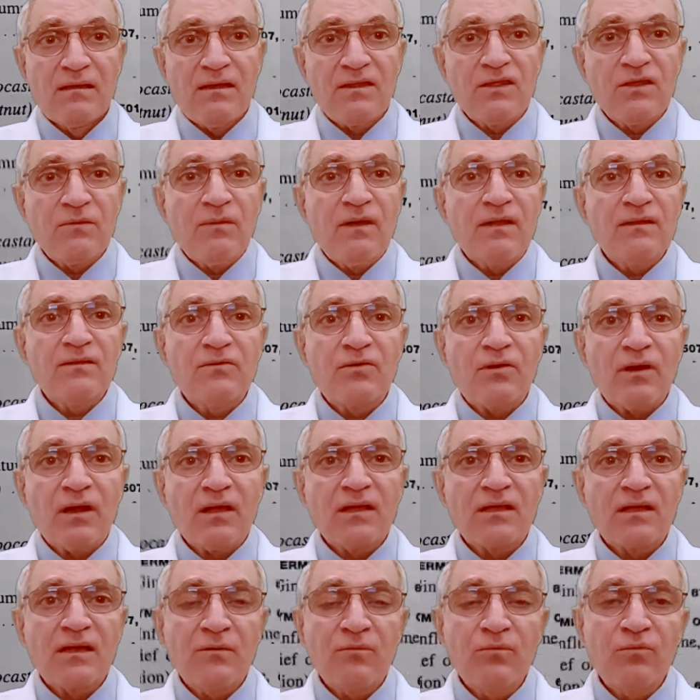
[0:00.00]
يجب أن
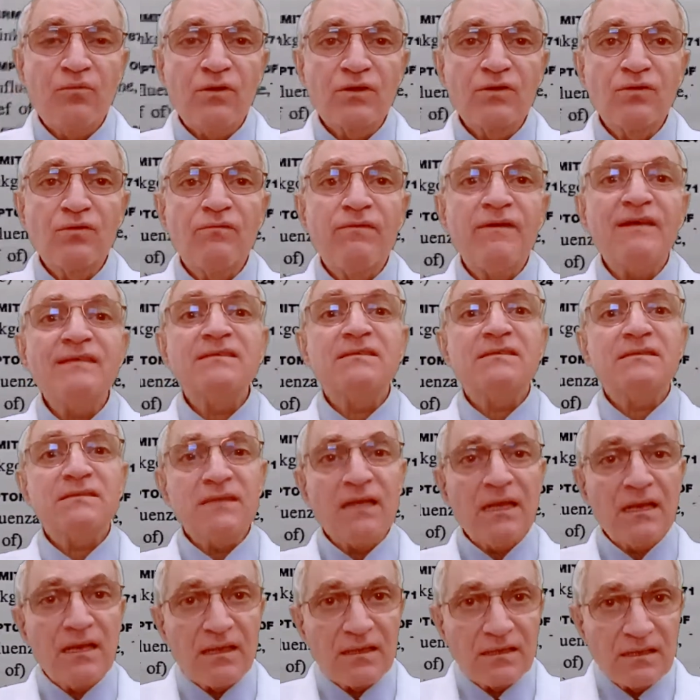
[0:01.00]
تركب
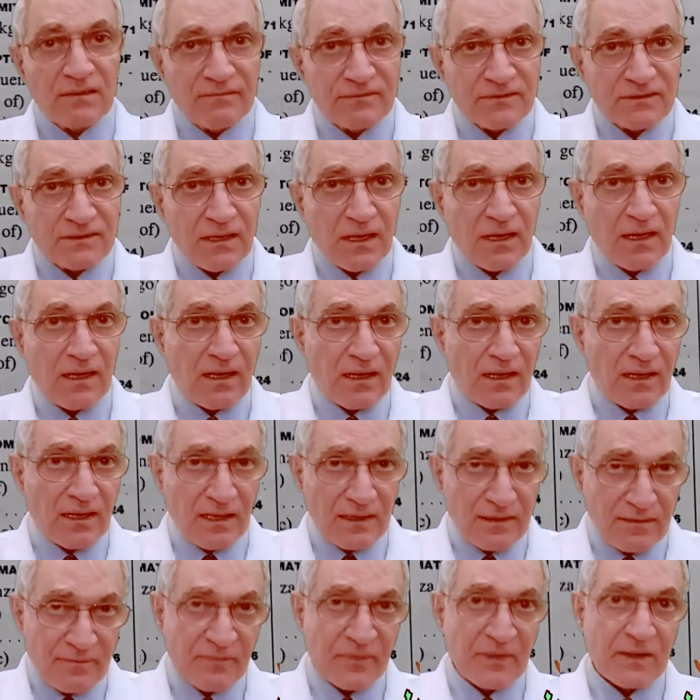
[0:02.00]
وتفصل
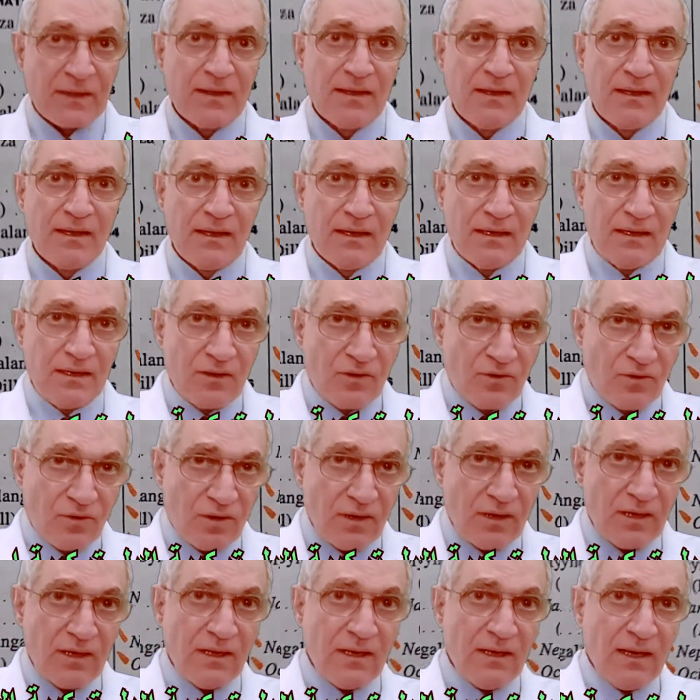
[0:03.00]
تفصالا
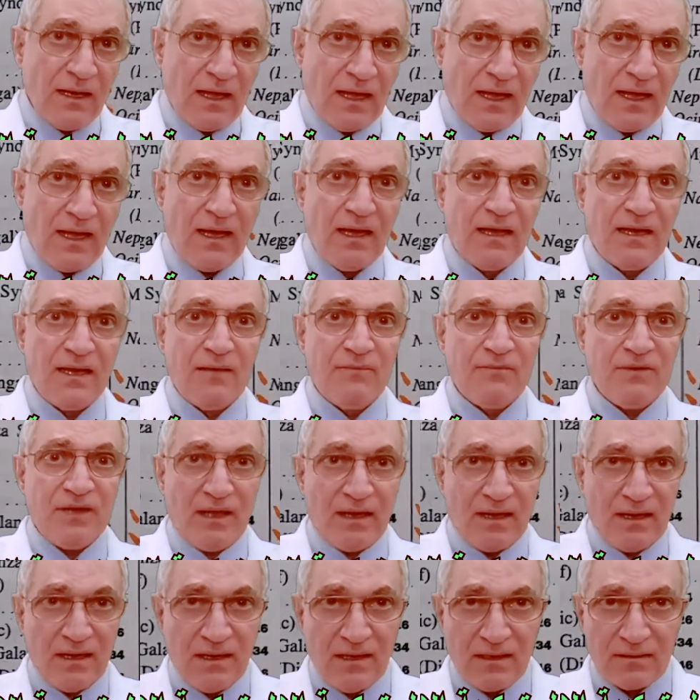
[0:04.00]
لكل حالة من
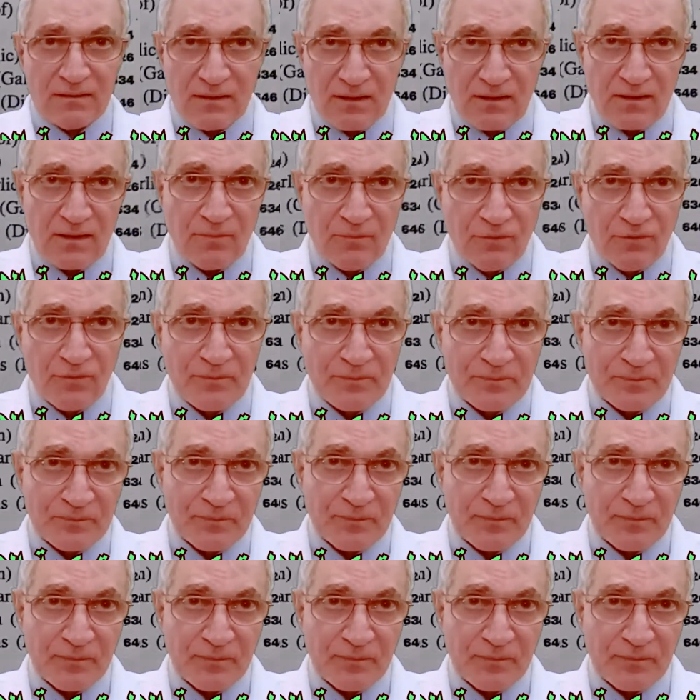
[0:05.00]
حالات الربو